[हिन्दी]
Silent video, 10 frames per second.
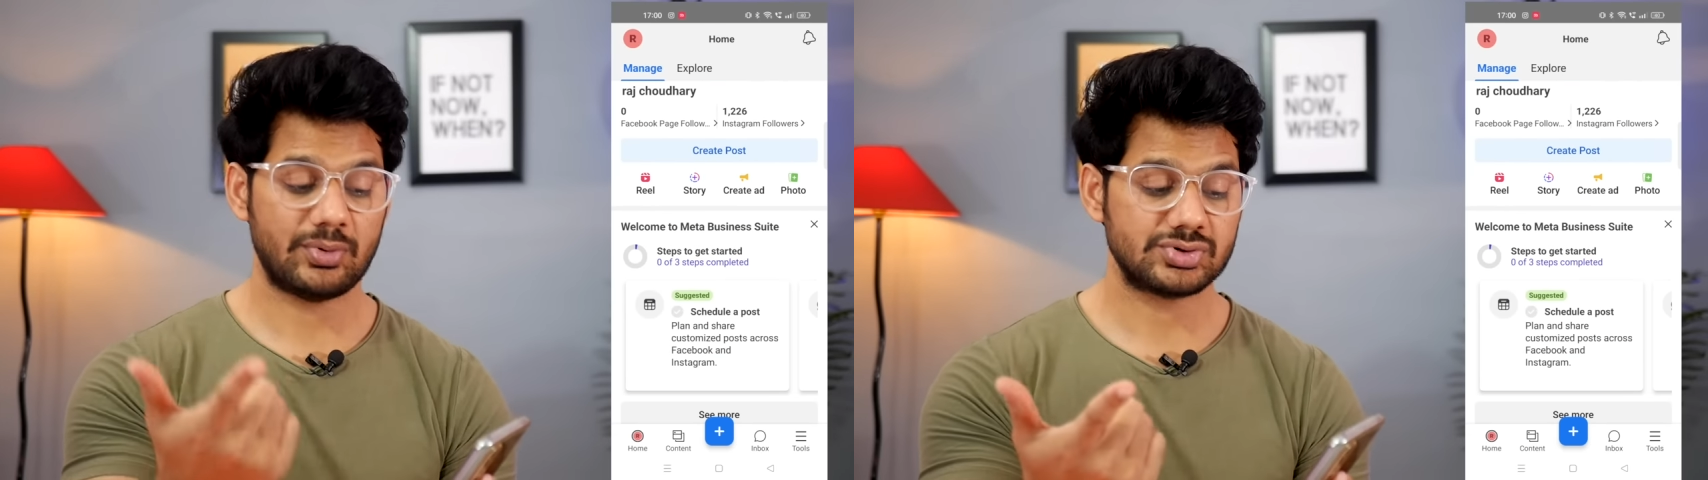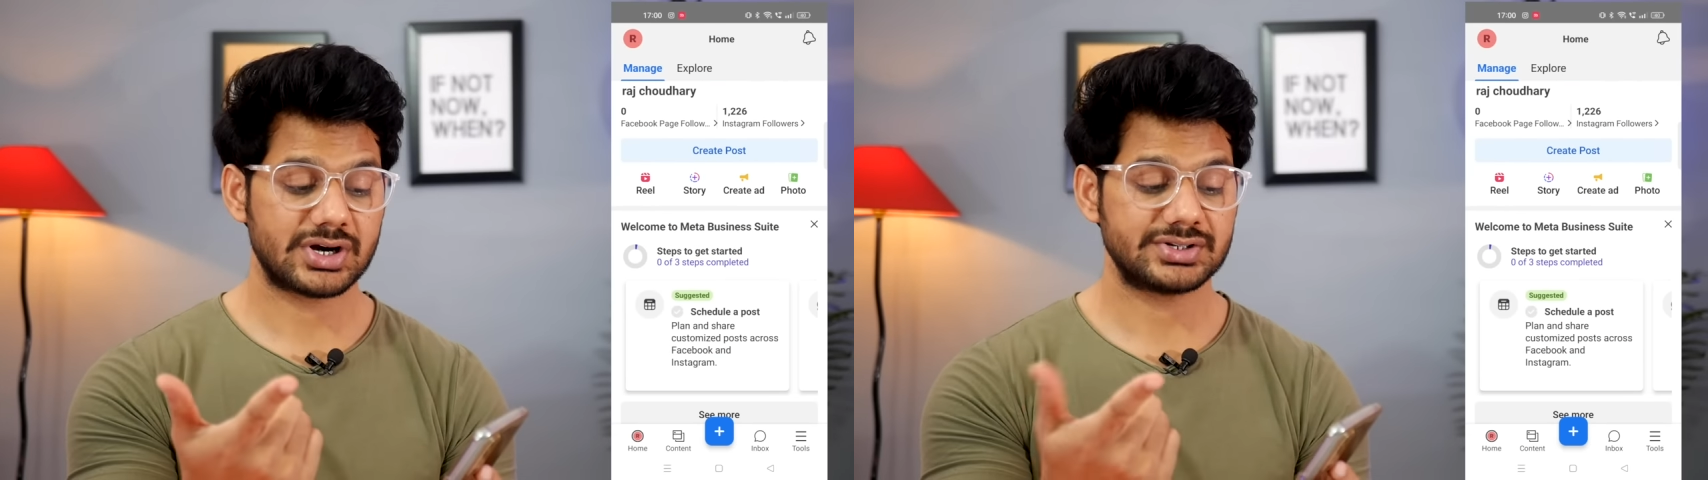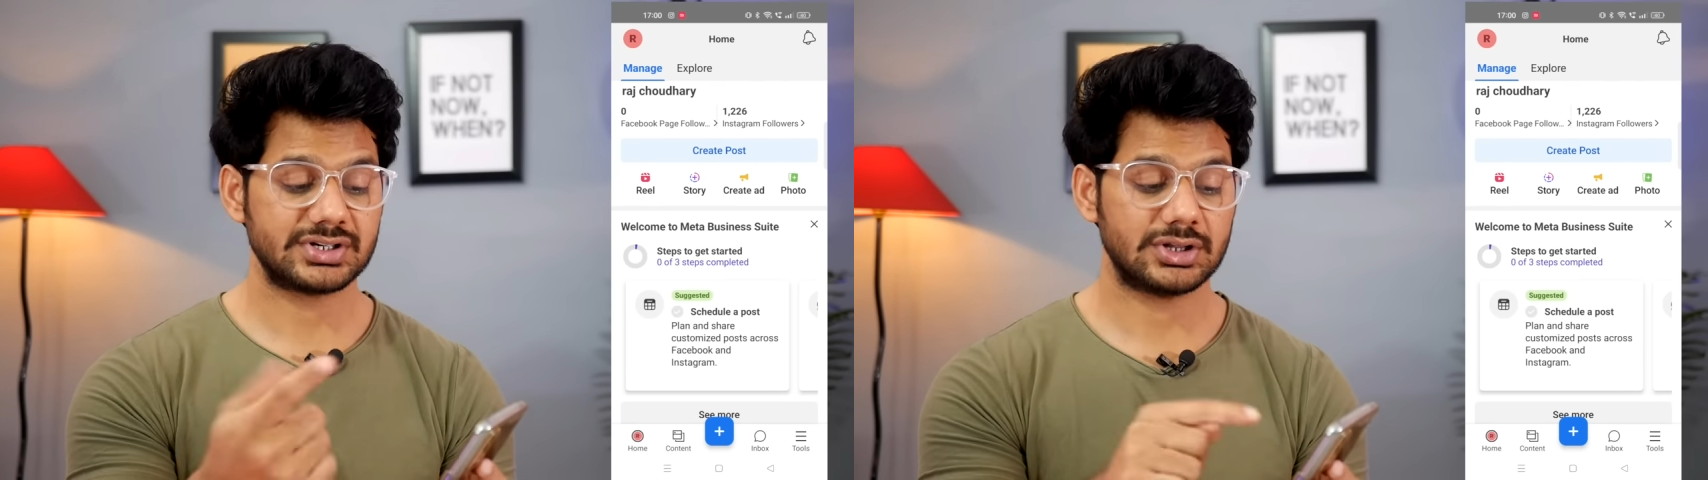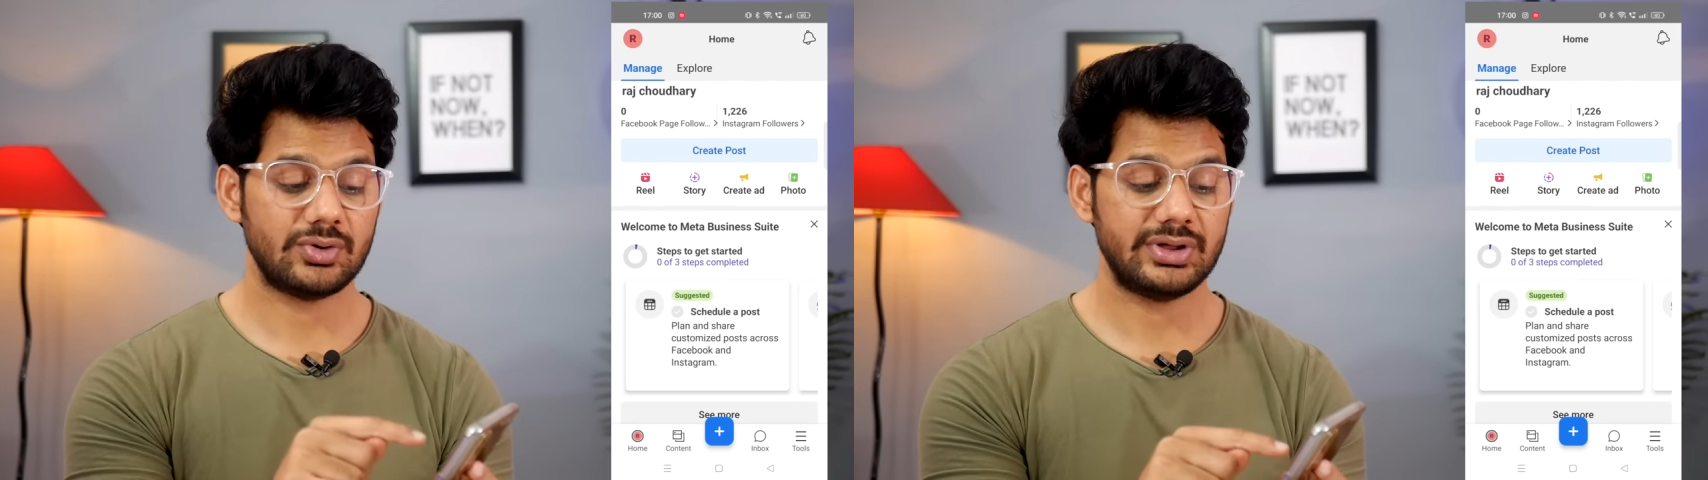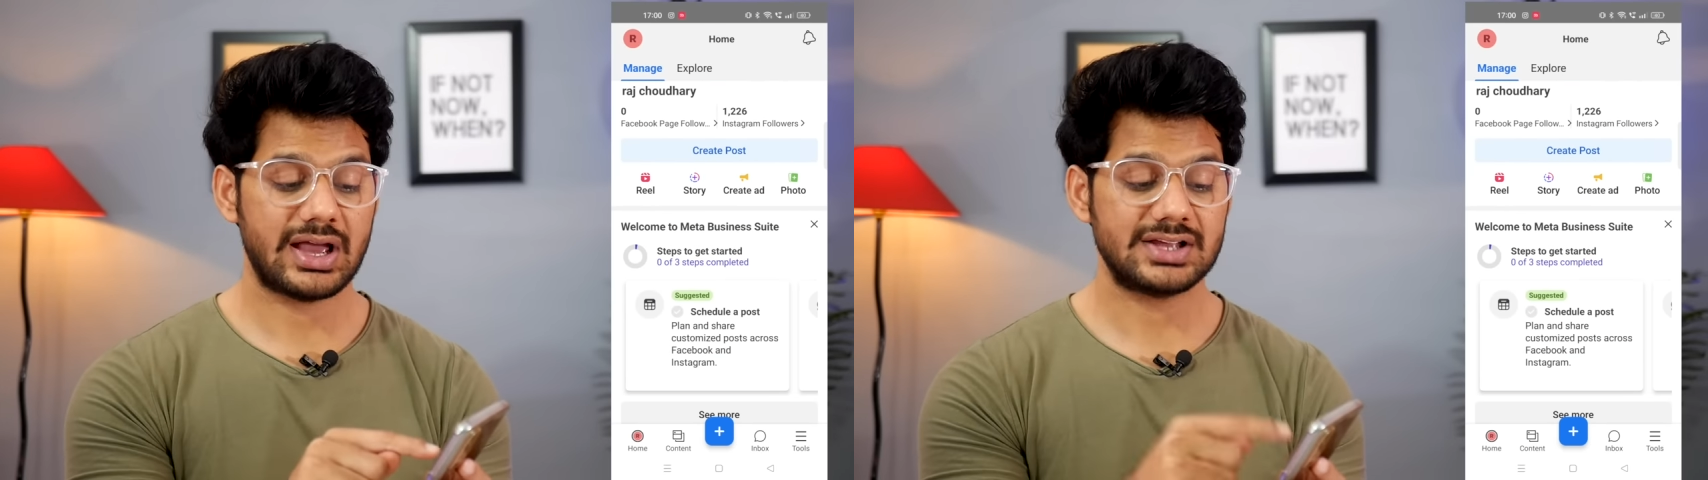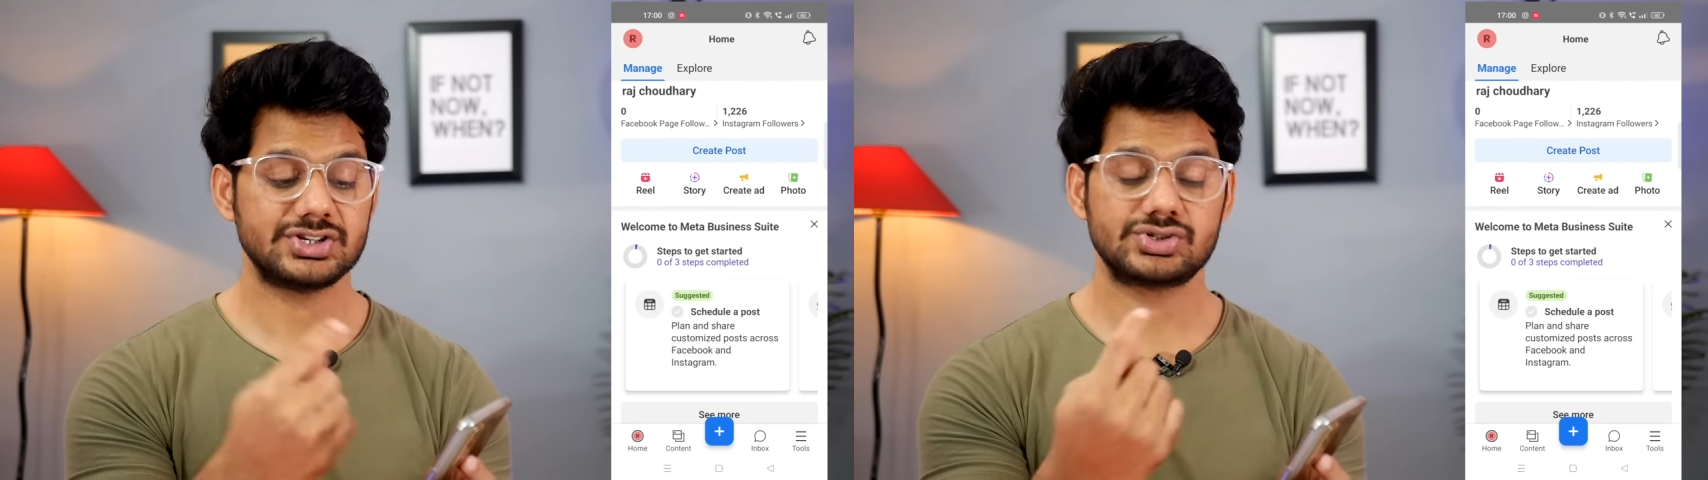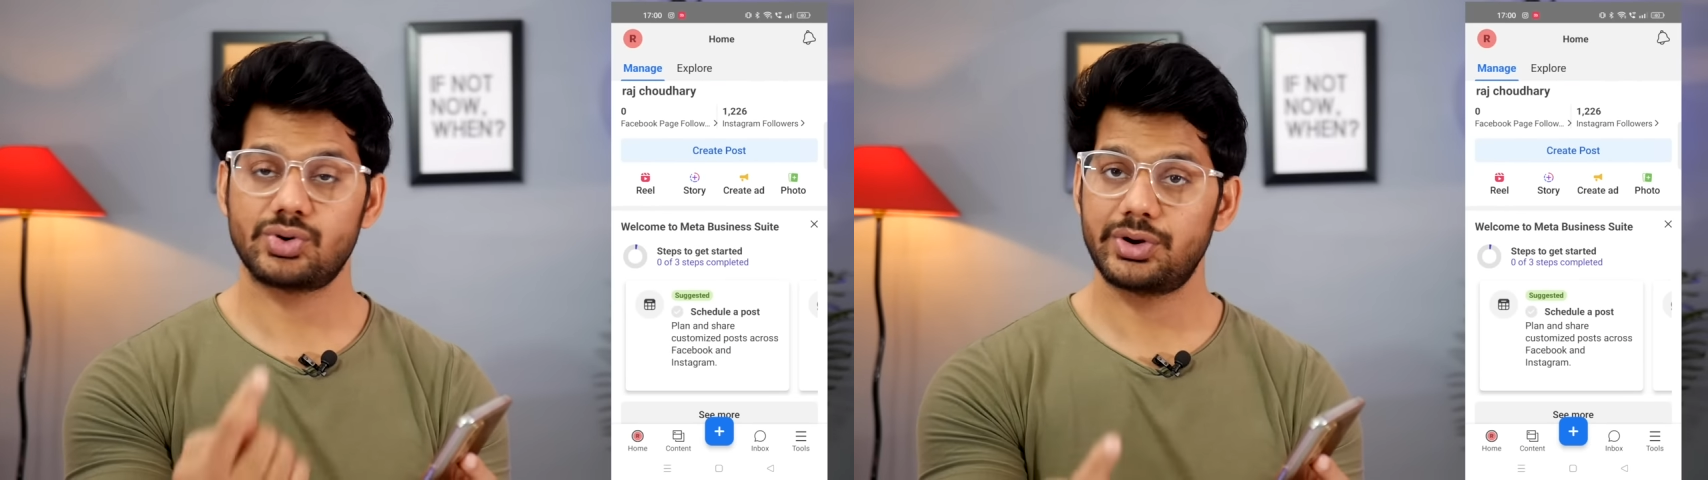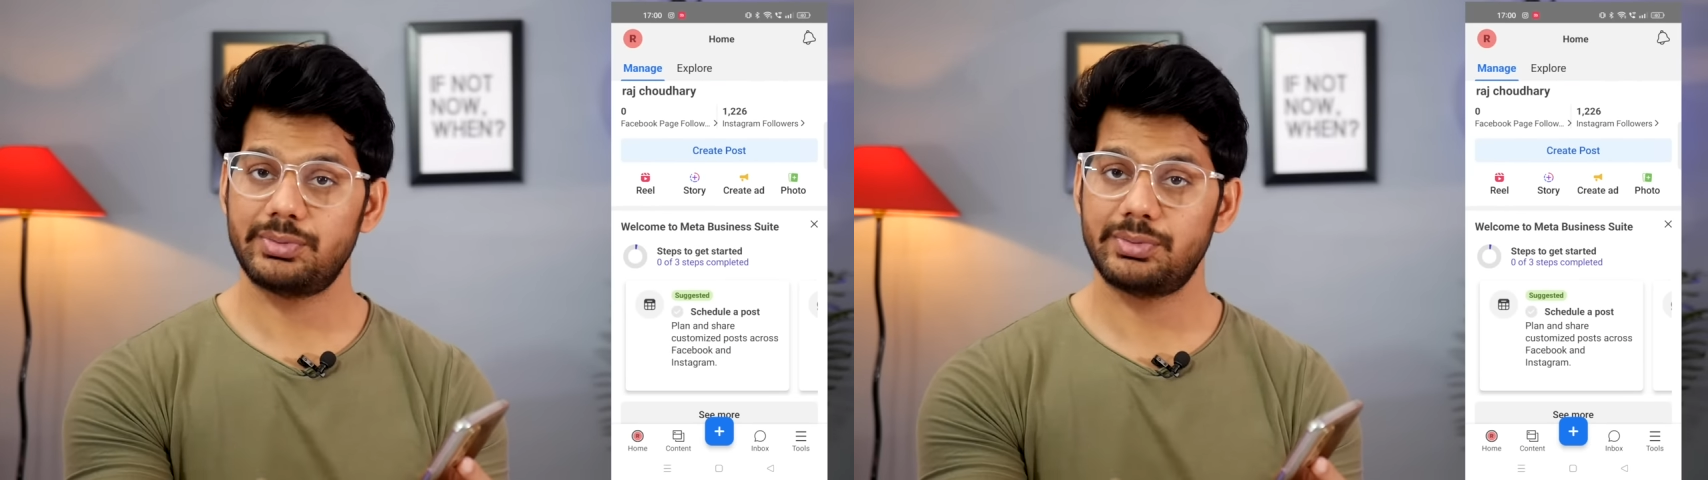पोस्ट कर सकता हूँ यहाँ से स्टोरी